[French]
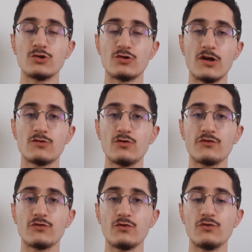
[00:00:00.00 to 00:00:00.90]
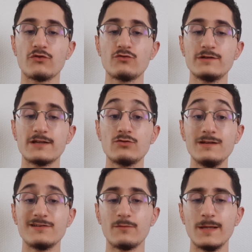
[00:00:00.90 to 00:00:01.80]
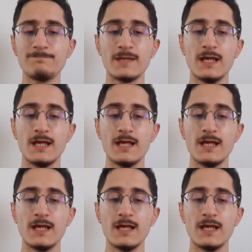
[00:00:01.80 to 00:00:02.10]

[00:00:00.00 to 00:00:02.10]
dans la course au, Scudetto, et désormais,